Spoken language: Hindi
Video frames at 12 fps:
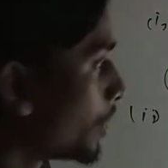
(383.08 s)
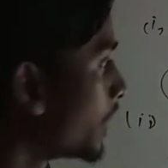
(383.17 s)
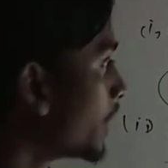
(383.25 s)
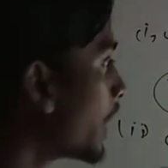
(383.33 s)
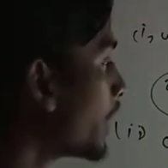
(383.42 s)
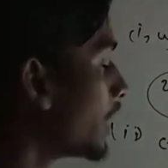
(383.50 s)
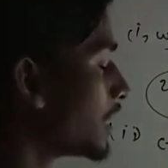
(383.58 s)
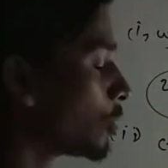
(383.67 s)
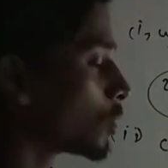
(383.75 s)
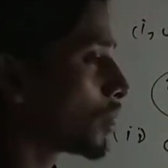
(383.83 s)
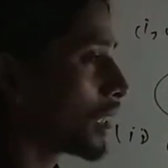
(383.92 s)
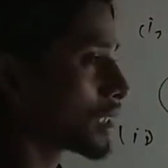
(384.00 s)
फिंगर नेल से
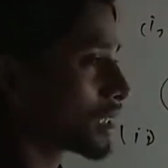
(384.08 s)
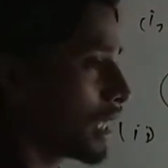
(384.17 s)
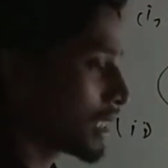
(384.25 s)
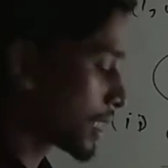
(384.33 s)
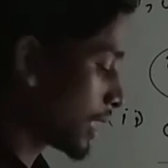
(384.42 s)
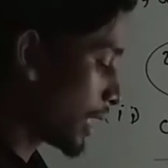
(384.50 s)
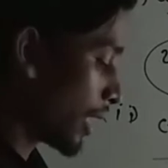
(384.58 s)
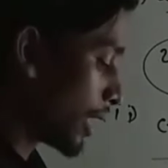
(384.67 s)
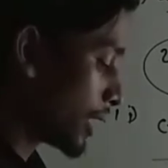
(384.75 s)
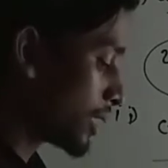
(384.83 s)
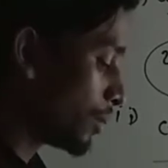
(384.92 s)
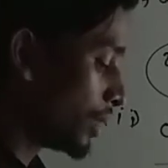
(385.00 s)
उस पर स्क्रैच करेंगे
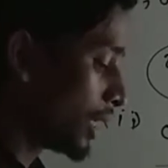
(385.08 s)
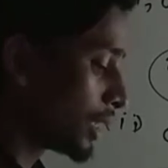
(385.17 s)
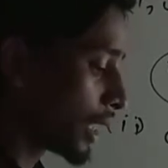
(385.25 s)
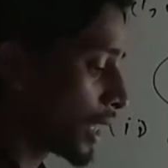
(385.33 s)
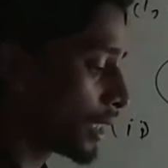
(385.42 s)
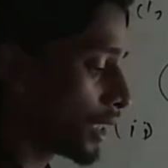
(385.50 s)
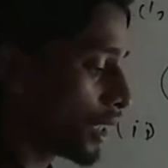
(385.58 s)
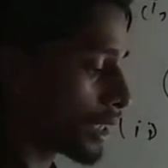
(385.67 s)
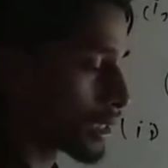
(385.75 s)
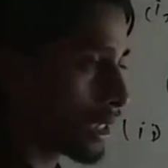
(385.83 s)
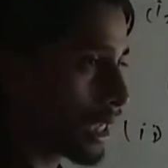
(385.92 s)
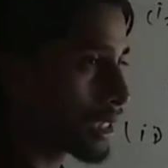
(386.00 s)
जैसे ब्रिक देखे थे
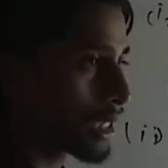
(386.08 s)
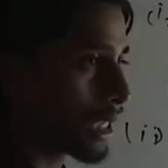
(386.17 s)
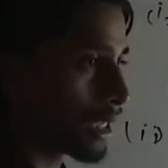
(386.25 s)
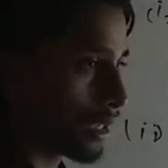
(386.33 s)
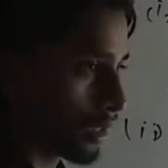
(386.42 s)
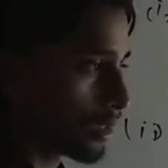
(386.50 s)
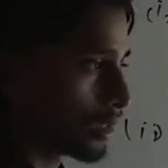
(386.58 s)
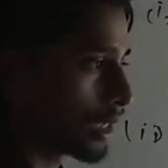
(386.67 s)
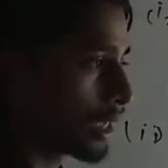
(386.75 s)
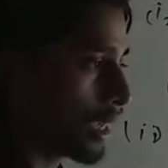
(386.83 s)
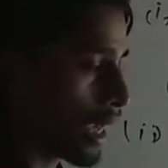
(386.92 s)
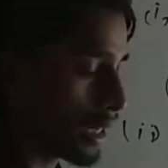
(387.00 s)
स्क्रैच करेंगे
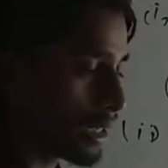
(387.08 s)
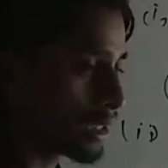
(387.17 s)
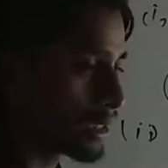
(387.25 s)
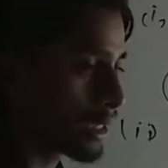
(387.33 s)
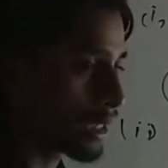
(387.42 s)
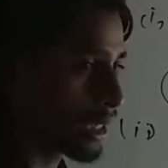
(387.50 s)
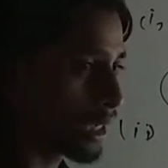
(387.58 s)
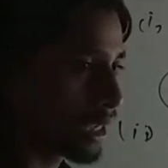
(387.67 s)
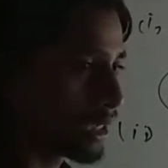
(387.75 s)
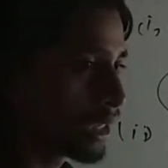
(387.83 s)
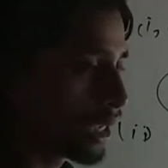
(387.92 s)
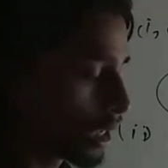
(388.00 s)
ठीक है हार्डनेस चेक करने
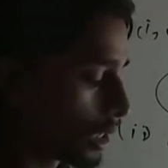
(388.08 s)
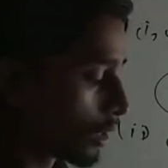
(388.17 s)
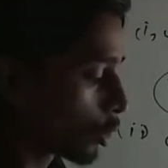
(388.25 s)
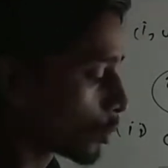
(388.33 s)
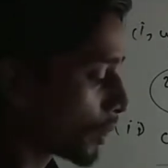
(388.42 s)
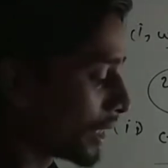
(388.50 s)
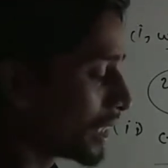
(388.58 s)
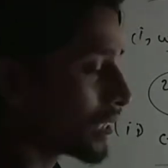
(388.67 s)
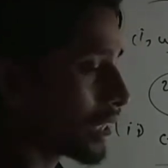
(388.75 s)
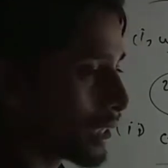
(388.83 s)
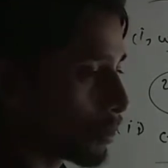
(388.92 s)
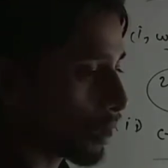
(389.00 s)
के लिए तो उस पर
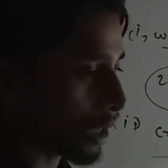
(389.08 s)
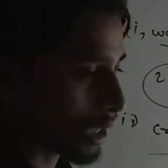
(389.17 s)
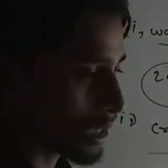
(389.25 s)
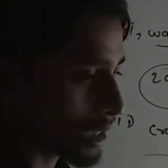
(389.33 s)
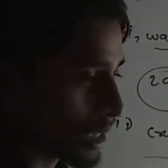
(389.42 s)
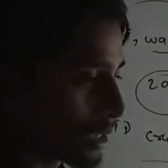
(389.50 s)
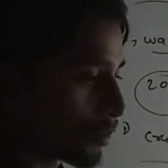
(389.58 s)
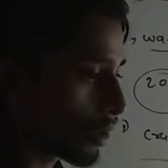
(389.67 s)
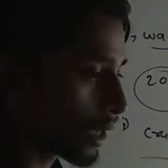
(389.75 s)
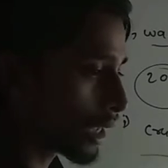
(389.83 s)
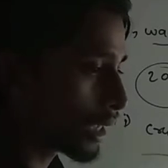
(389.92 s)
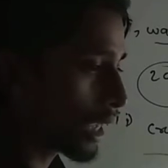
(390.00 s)
निशान नहीं पड़ना चाहिए यदि
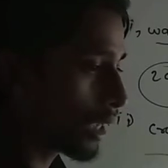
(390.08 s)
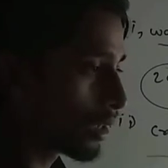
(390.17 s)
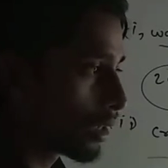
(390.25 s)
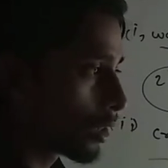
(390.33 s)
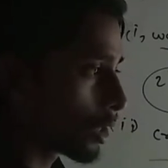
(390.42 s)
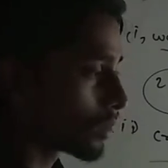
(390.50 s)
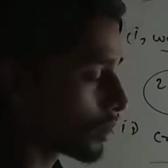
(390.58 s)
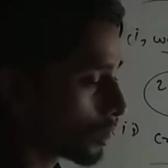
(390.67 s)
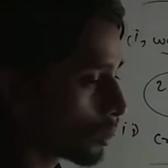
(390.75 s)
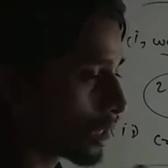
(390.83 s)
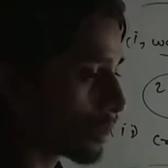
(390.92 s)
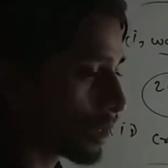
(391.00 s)
पड़ गया तो समझ
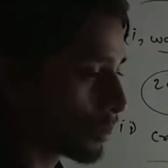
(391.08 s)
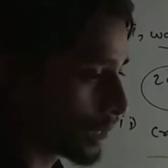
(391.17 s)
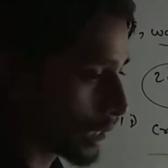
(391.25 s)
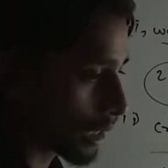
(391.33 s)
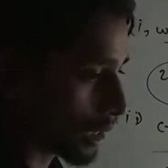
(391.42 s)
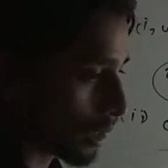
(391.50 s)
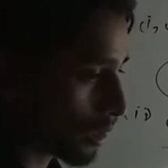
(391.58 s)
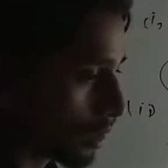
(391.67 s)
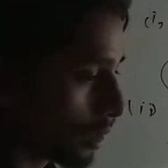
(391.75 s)
लो गड़बड़ ब्रिक है